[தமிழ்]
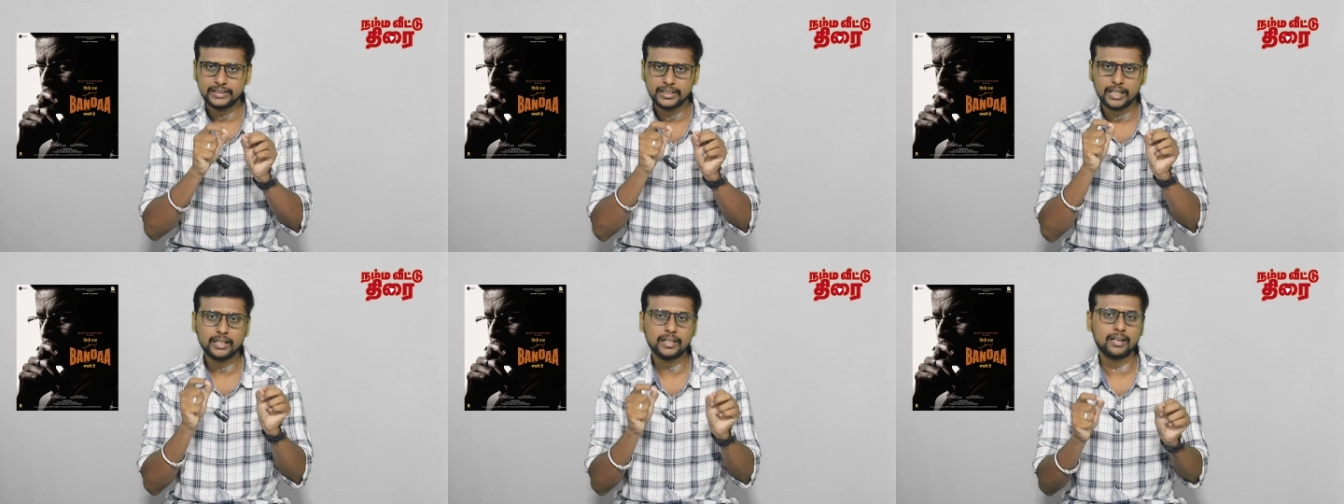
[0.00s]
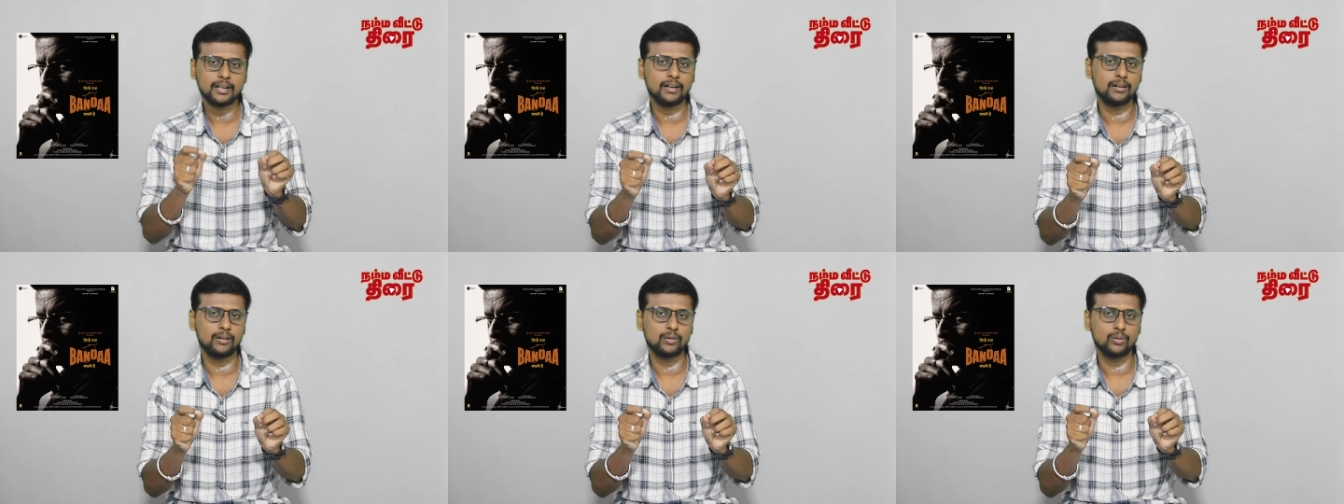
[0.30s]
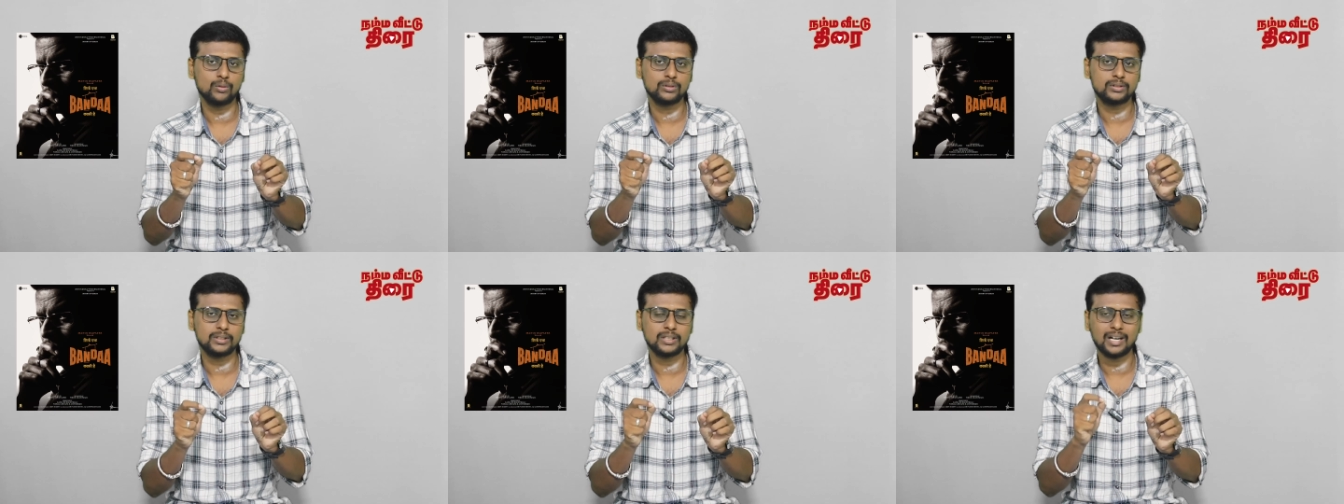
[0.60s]
ஜென்ரல்
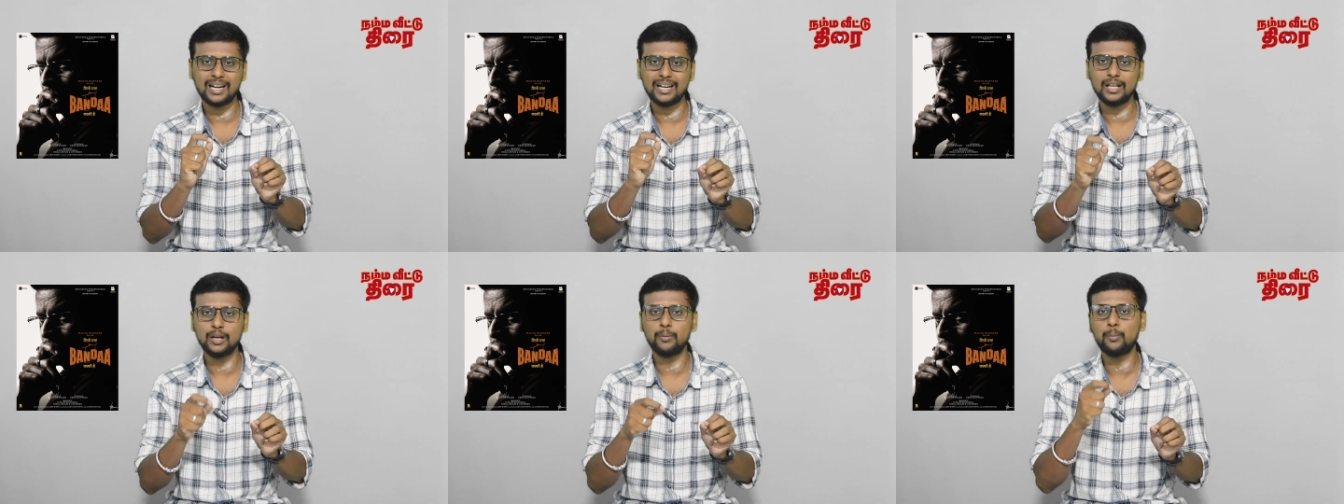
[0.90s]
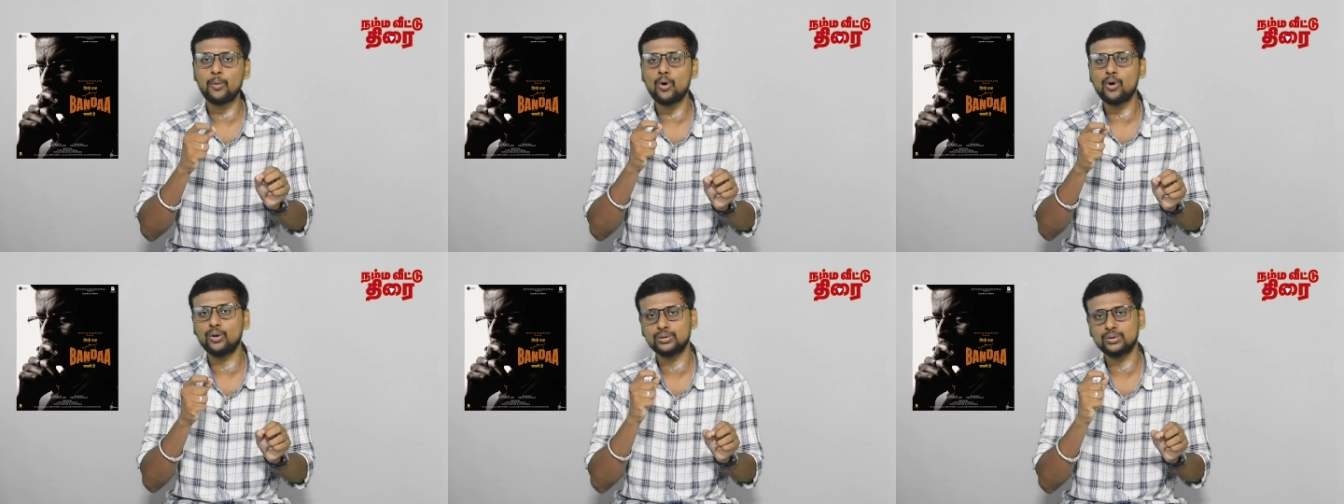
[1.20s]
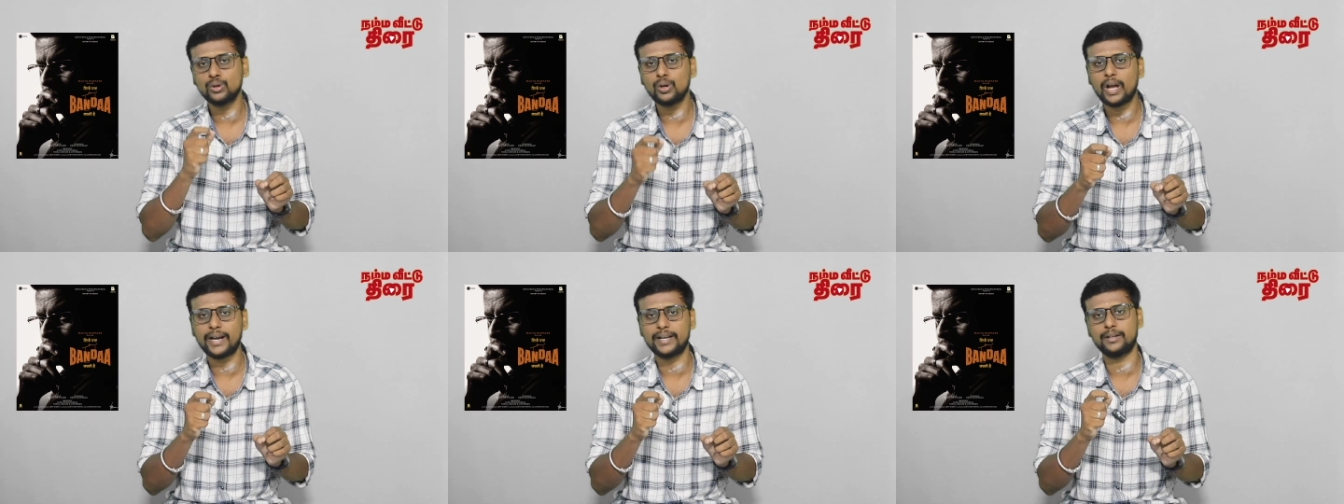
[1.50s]
ரூல்ஸ்னால
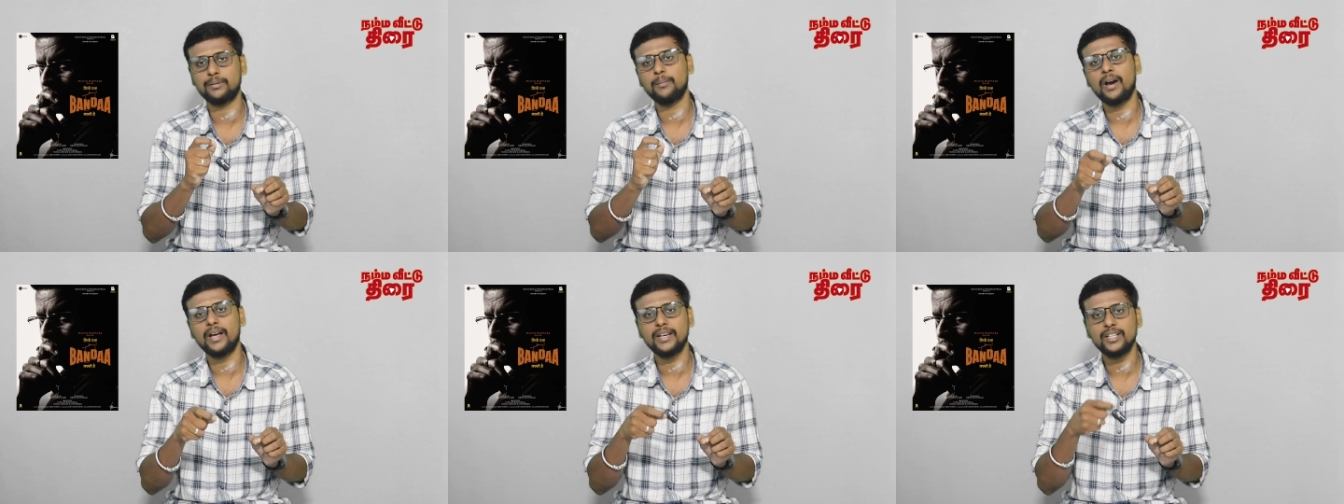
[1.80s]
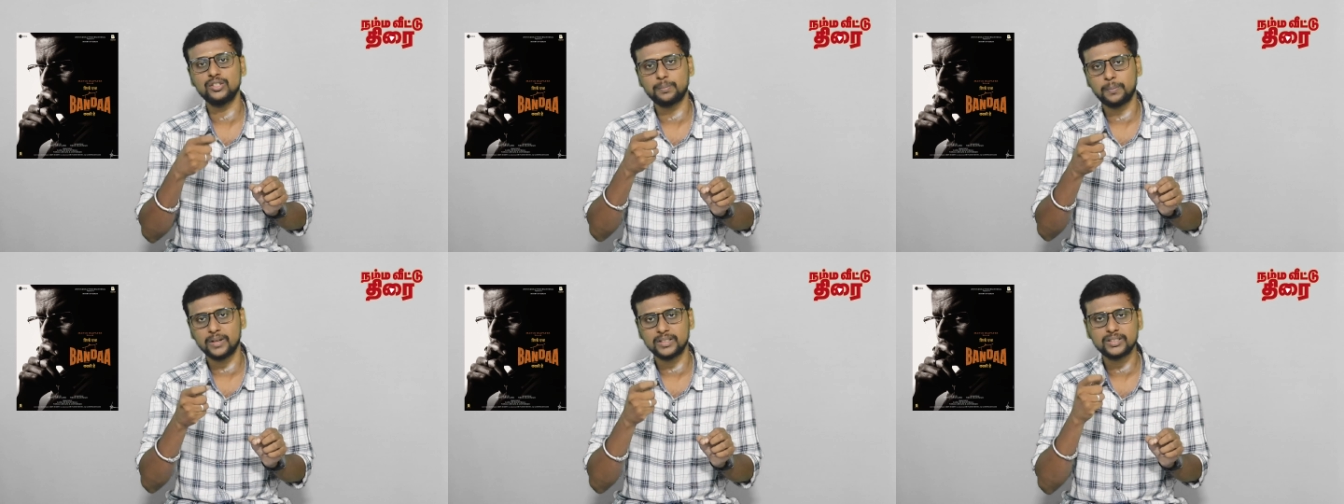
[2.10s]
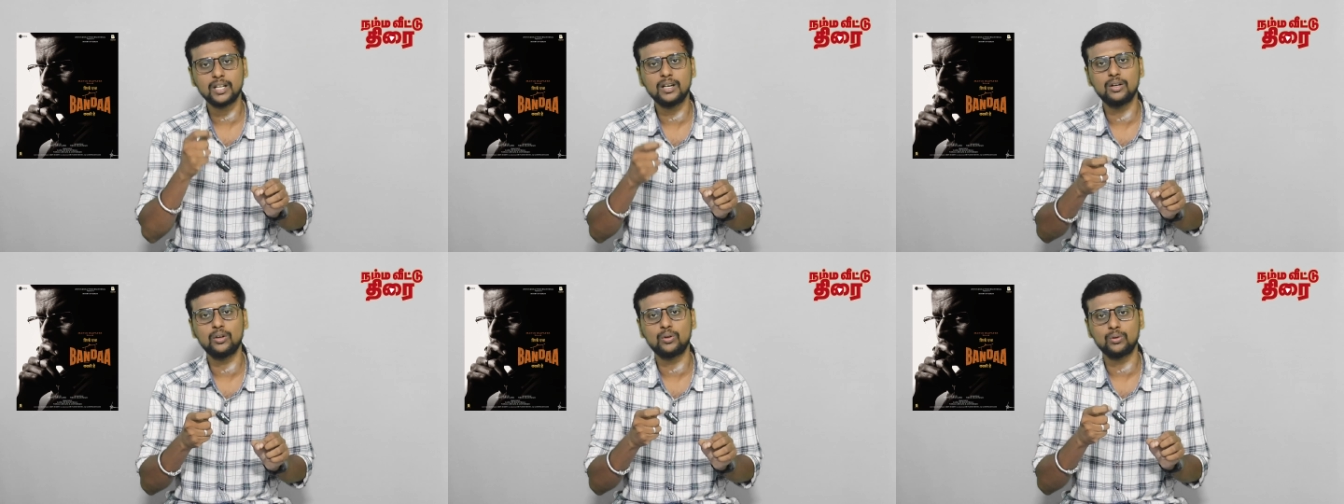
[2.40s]
போக்சோ ஆக்ட் மாதிரி
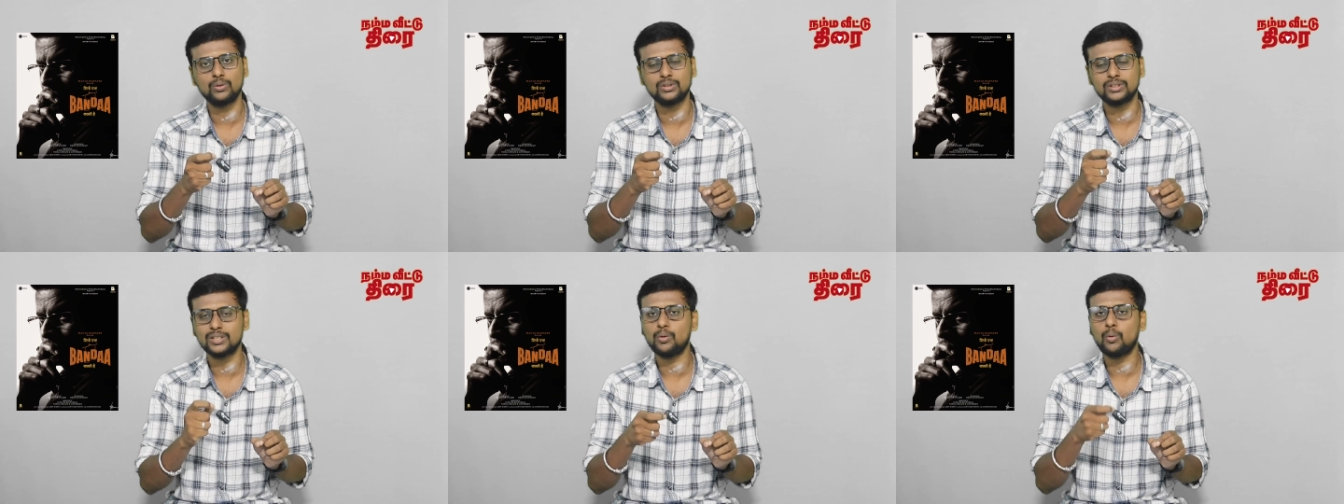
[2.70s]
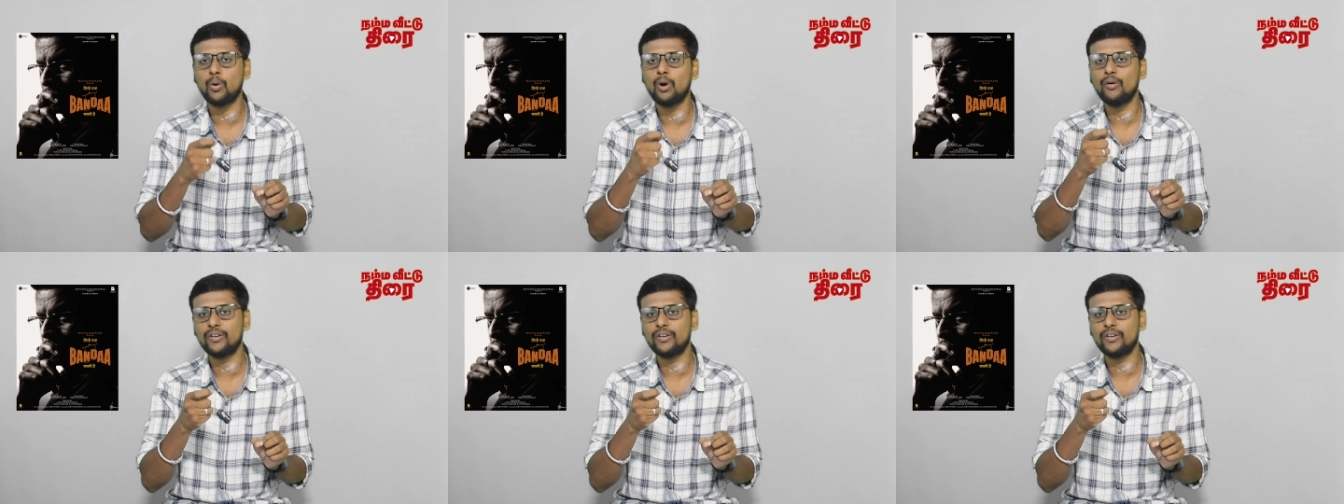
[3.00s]
ஸ்பெஷல் ரூல்ஸை